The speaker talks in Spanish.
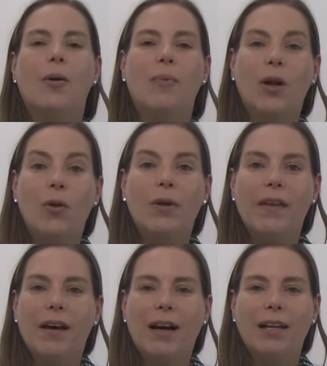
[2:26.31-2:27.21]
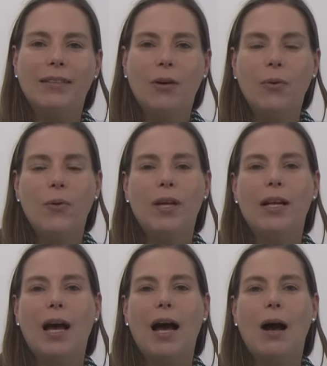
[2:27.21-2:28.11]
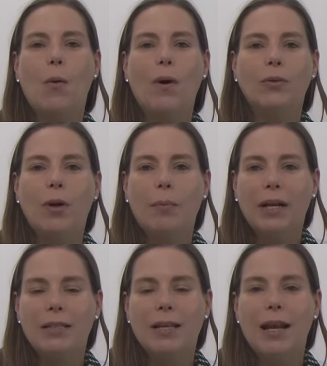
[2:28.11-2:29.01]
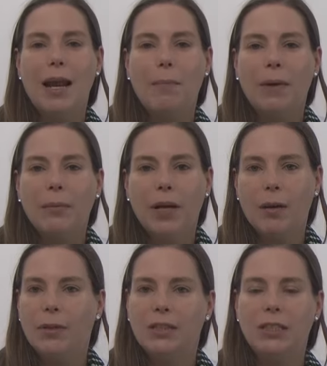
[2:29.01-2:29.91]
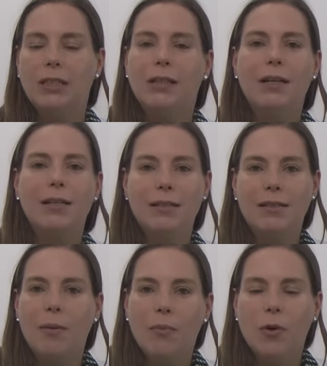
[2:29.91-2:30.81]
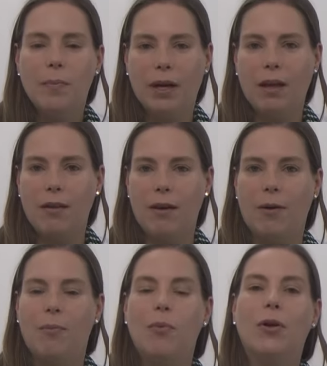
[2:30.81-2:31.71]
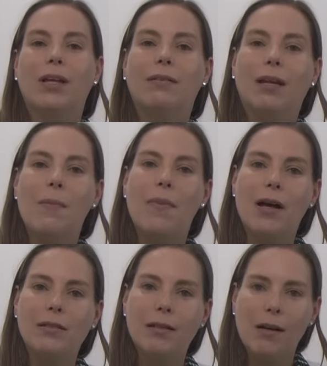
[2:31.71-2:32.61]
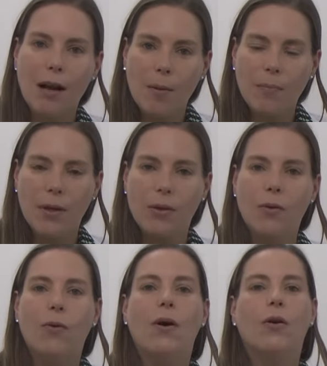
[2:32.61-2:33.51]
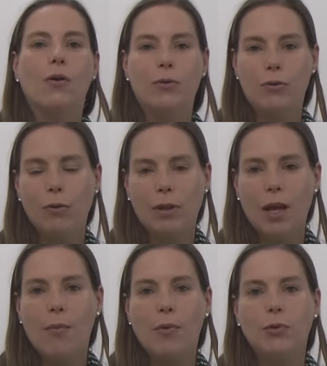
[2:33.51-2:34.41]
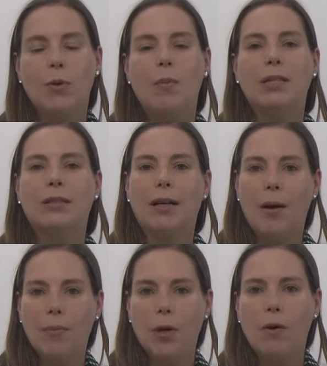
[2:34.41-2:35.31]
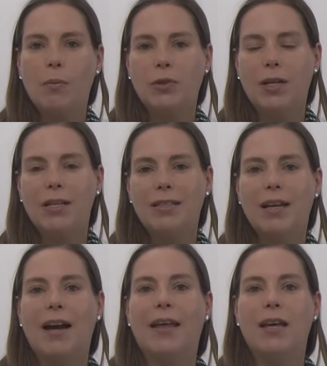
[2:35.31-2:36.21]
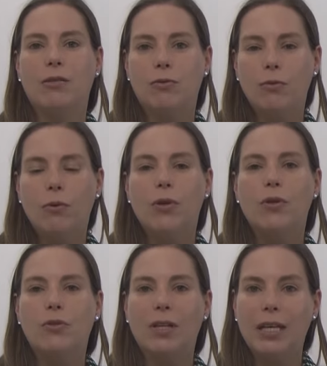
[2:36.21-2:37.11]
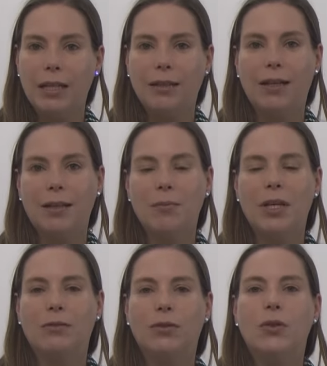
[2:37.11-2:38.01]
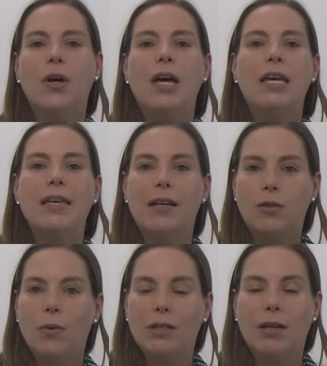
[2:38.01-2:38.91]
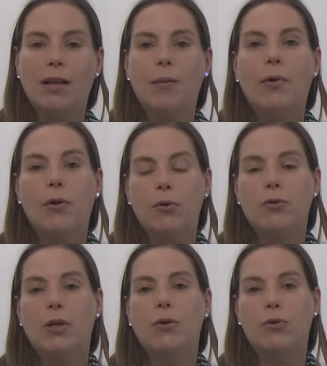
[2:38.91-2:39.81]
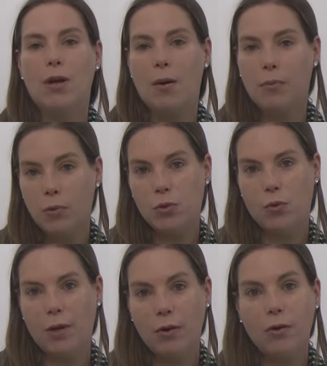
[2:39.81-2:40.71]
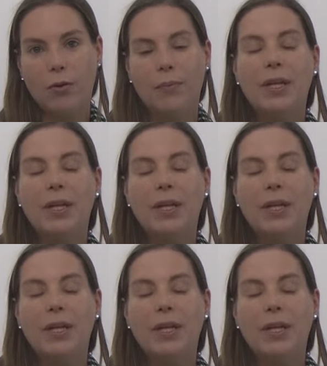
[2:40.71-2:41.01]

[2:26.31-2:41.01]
Pero lo ideal es acudir cuando aparece la primera manchita, así sea muy pequeña, porque entre más rápido consultemos, más rápido vamos a iniciar estudios y tratamiento y eso va a hacer que el pronóstico sea mucho mejor.